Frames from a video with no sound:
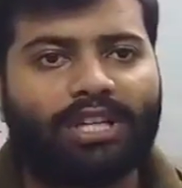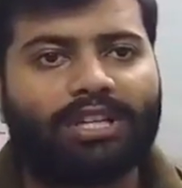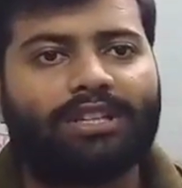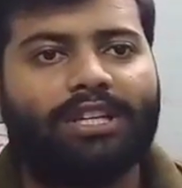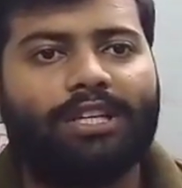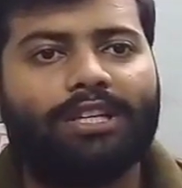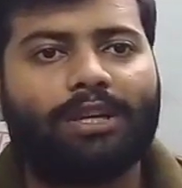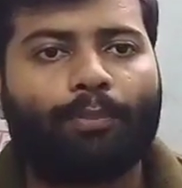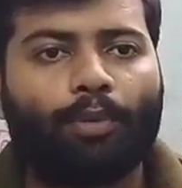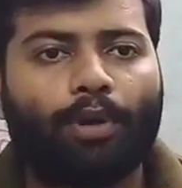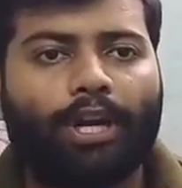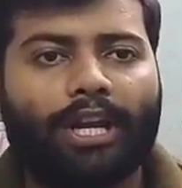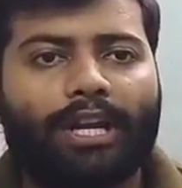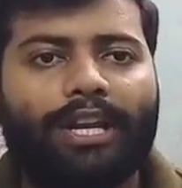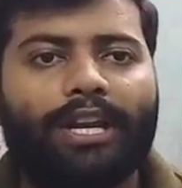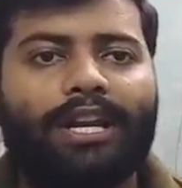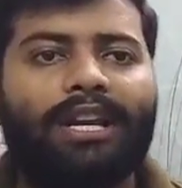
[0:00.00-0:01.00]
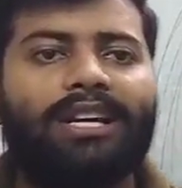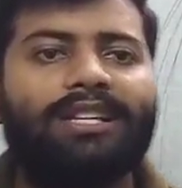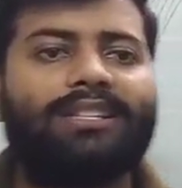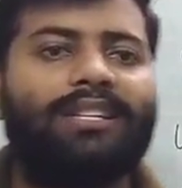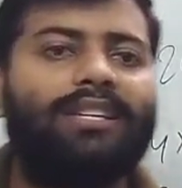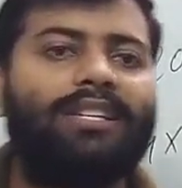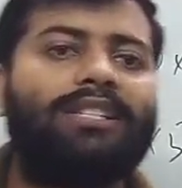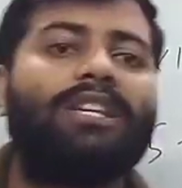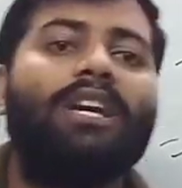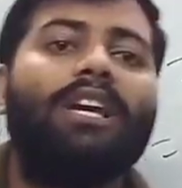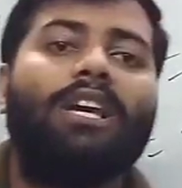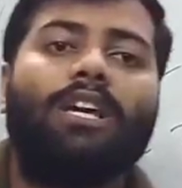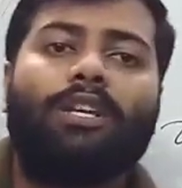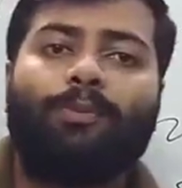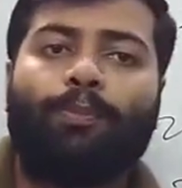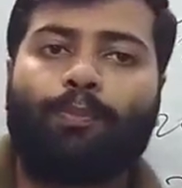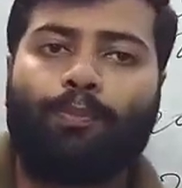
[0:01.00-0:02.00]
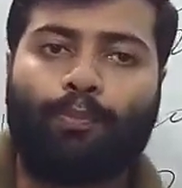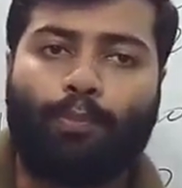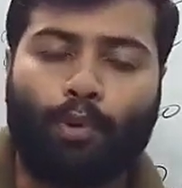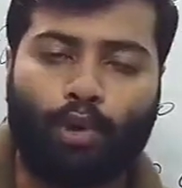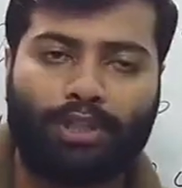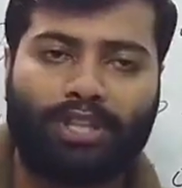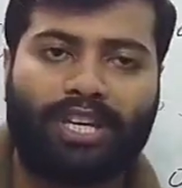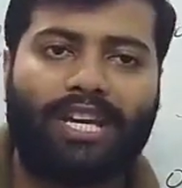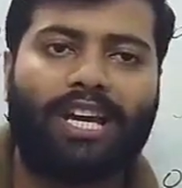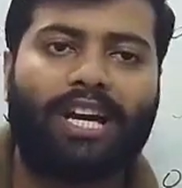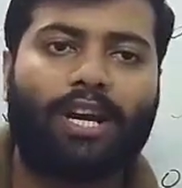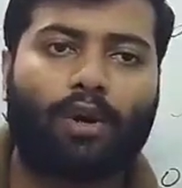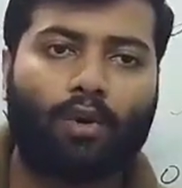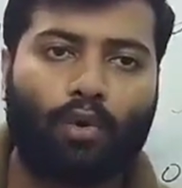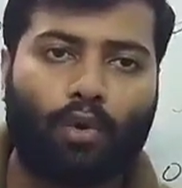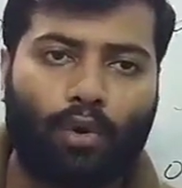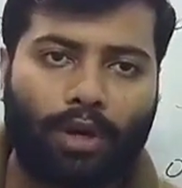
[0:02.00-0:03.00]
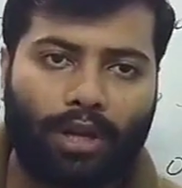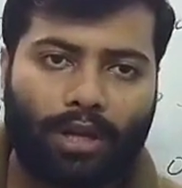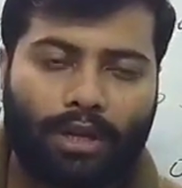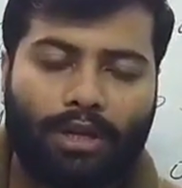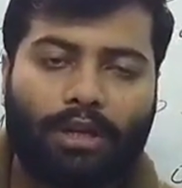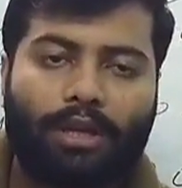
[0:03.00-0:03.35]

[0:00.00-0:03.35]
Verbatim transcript: सकते हैं तब पॉलिटेक्निक क्लासेस बोध गया रोड